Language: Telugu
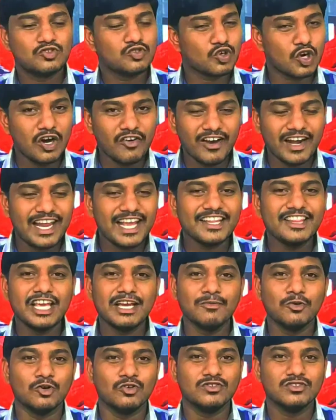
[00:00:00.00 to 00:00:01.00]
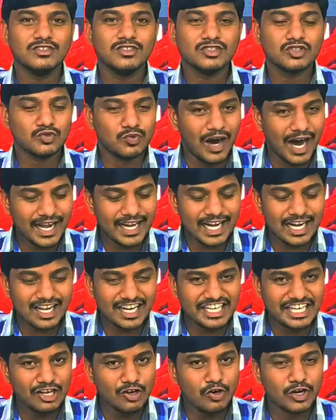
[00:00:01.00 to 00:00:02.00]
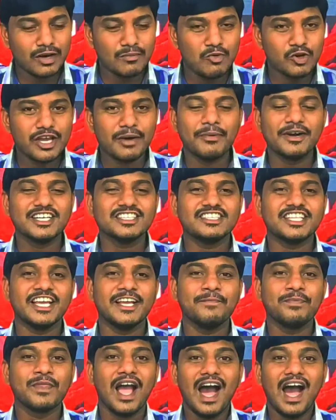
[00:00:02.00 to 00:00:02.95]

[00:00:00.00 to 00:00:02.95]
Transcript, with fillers: త్రోవలేదేమో ద్వారాలన్నీ కూడా ముయబడితే